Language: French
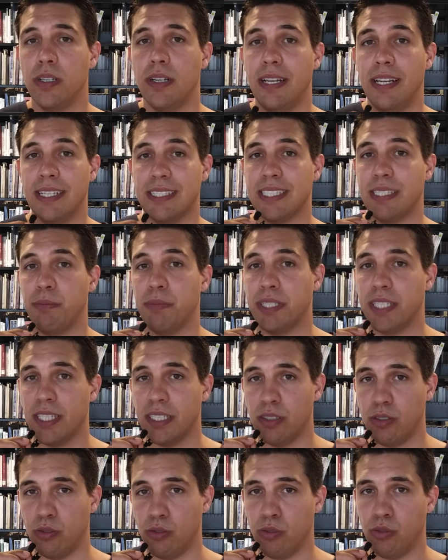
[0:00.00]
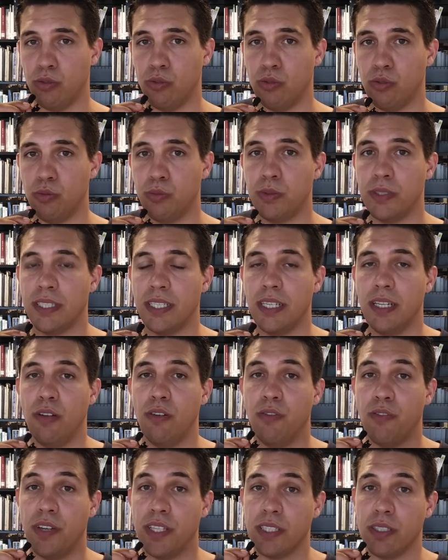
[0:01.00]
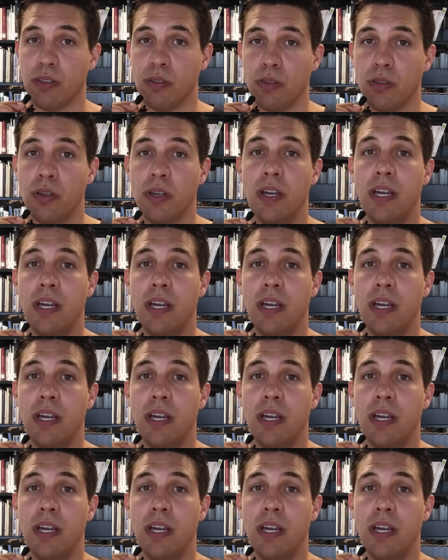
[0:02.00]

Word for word: Là, ce qui m'intéresse sur YouTube, c'est le fait que